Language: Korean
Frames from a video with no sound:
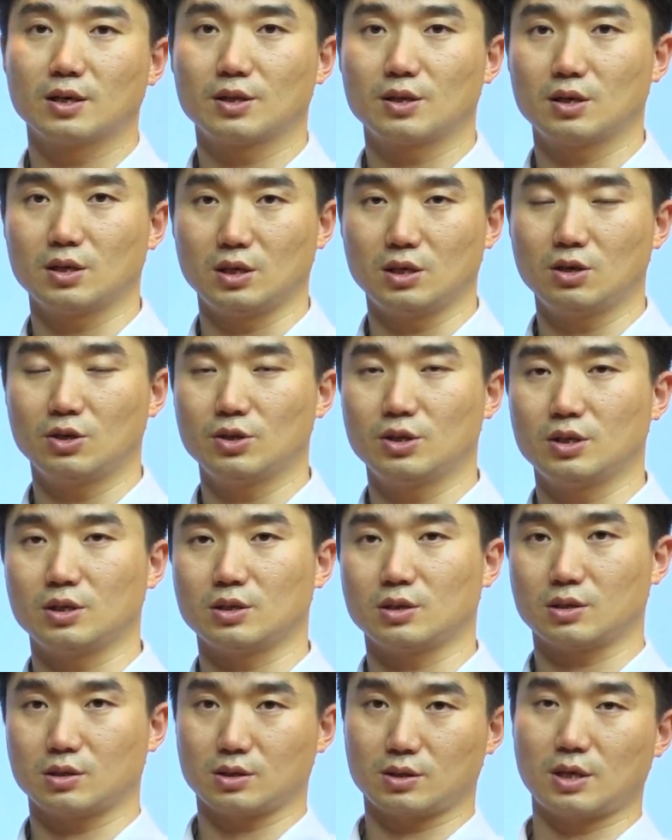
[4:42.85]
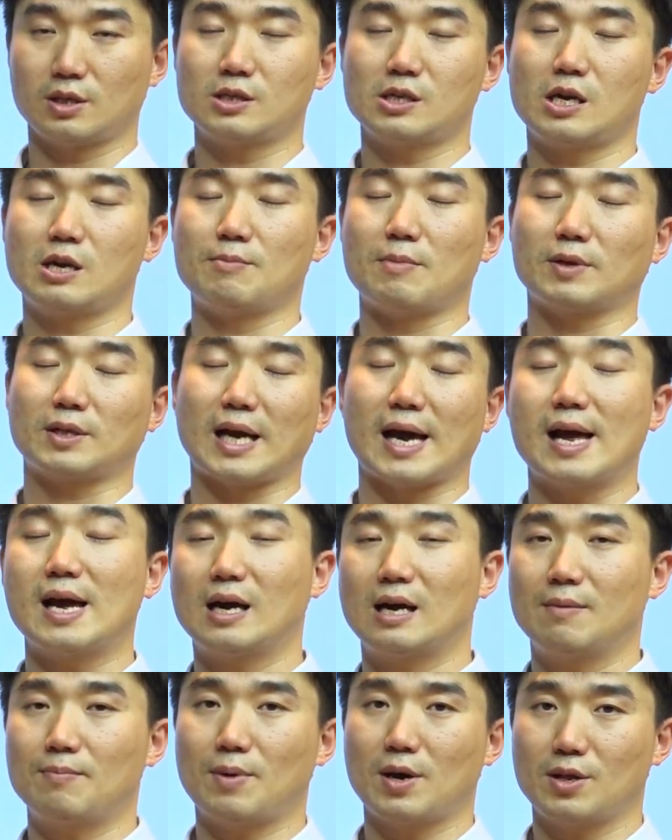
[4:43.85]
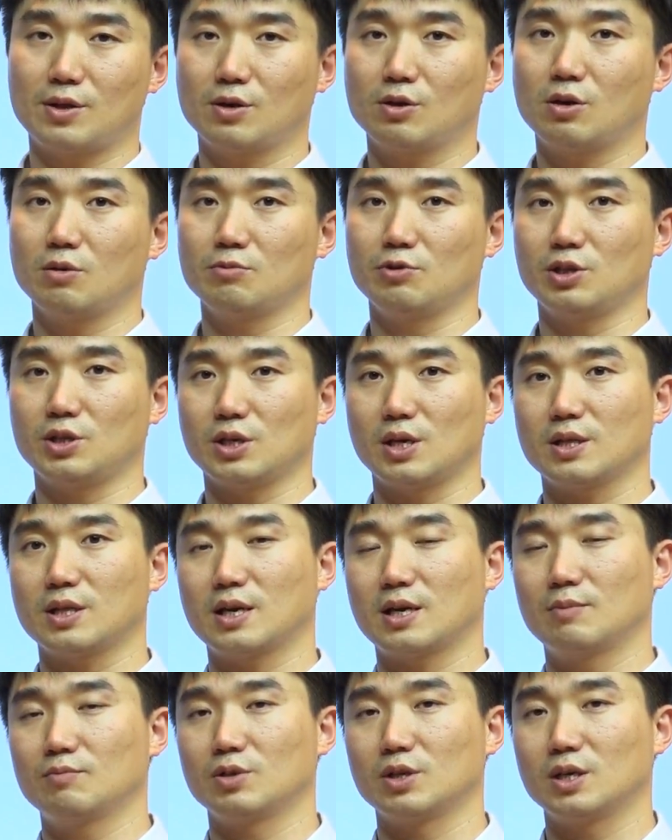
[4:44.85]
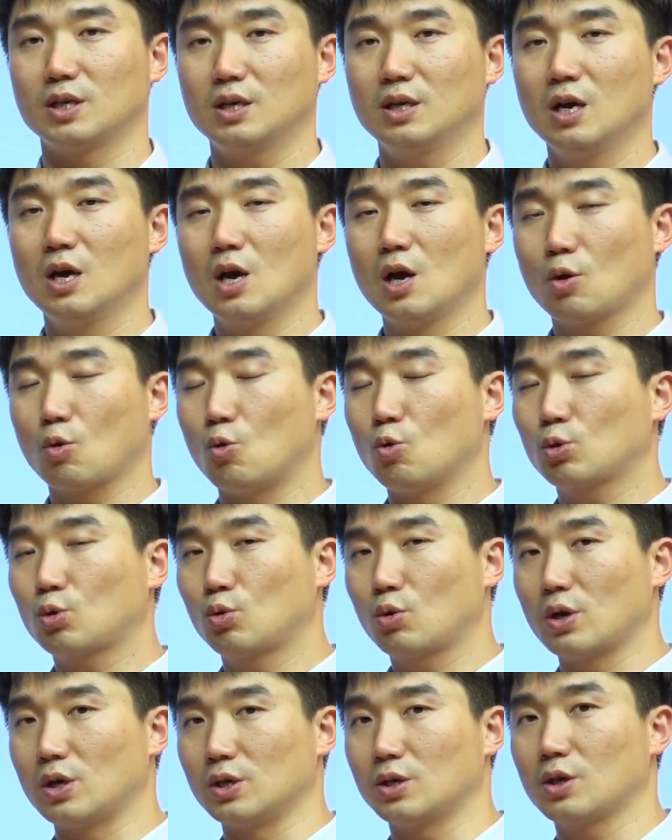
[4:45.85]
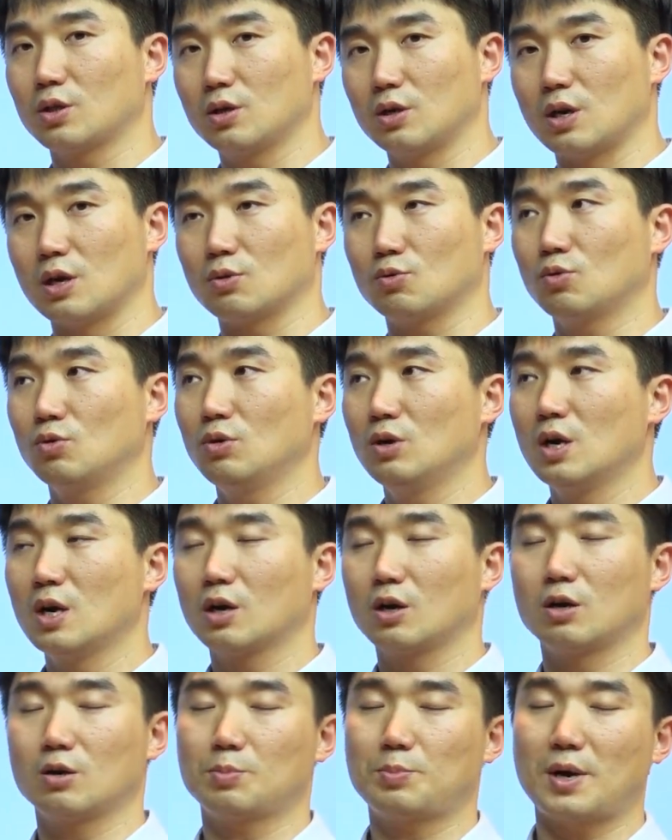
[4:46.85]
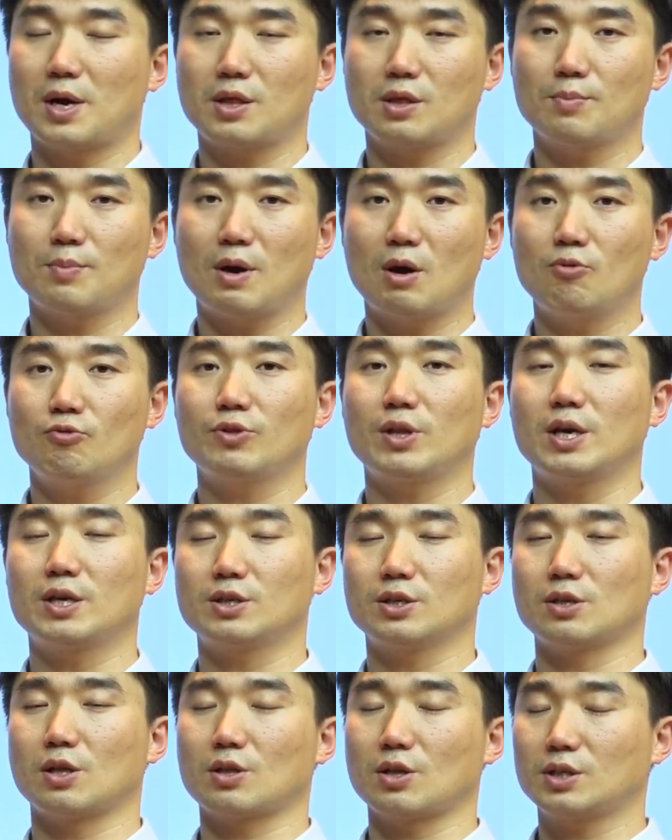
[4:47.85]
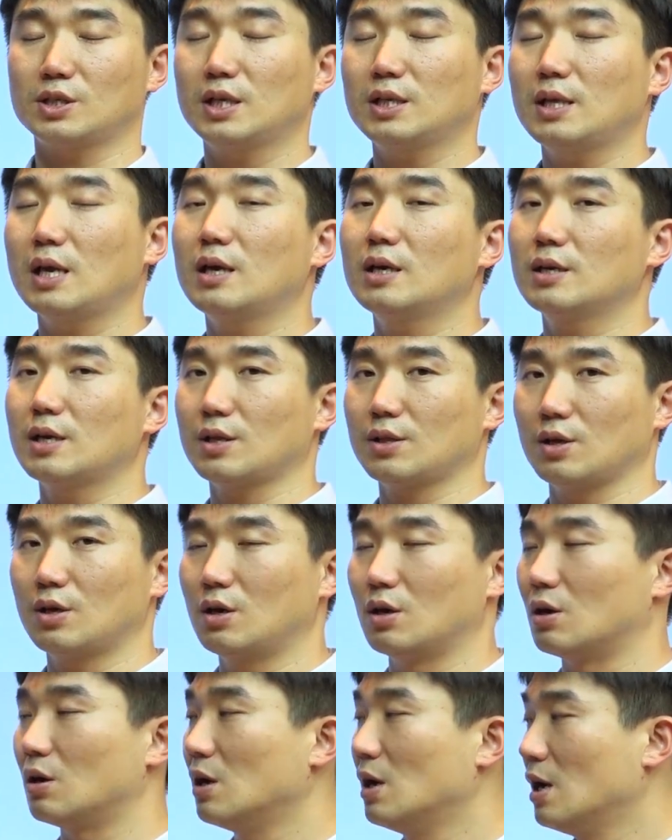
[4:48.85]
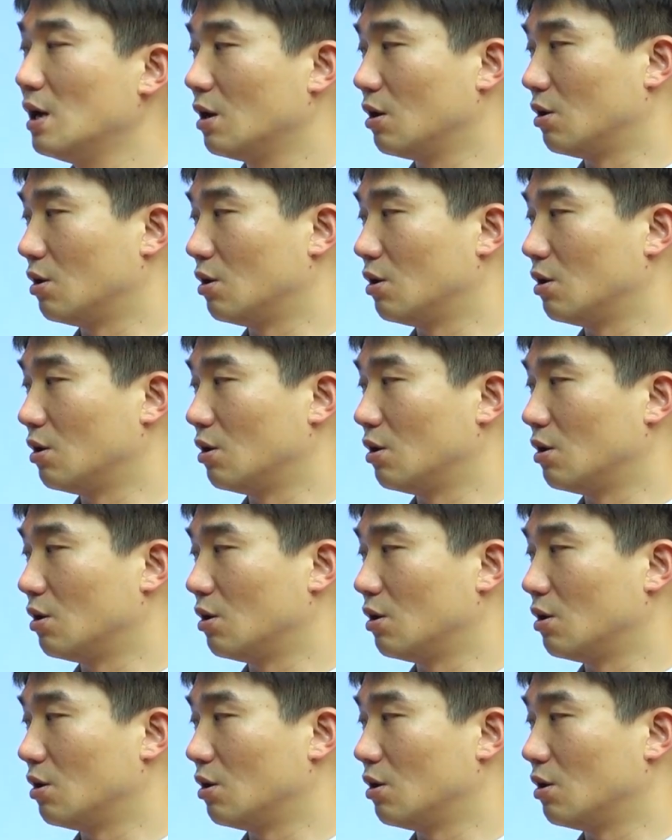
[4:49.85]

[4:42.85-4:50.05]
그래서 이거는 굉장히 다양한 파이썬 커뮤니티의 사람들이 공통의 의견을 내고, 그걸 파이썬 파운데이션에서 채택을 해서